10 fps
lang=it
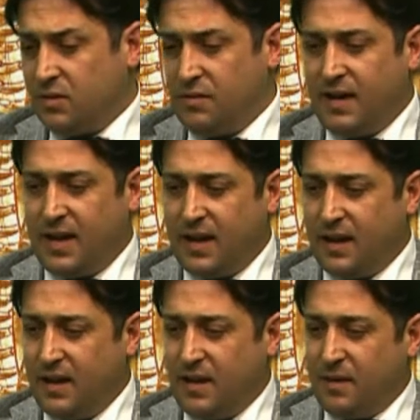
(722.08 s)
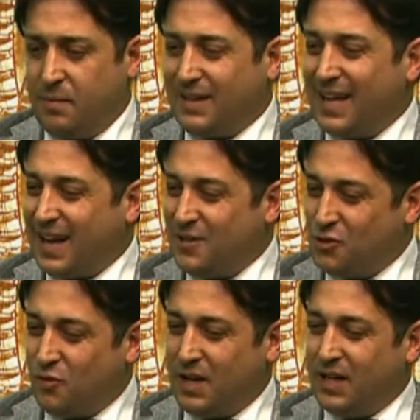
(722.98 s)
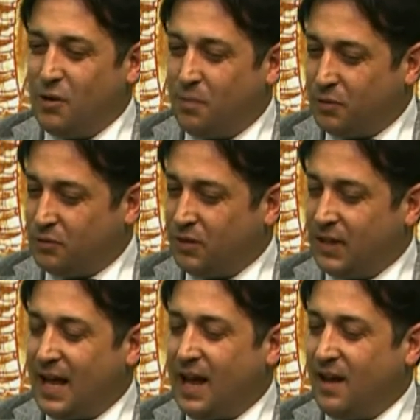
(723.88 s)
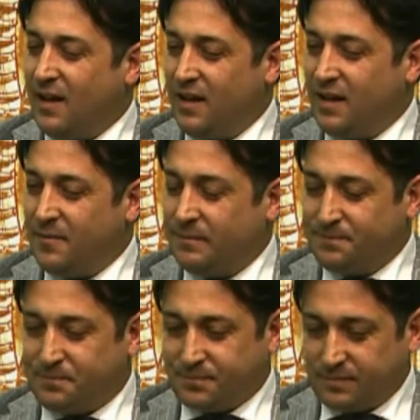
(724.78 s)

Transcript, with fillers: di fare, per dare ai giovani delle opportunità, ehm,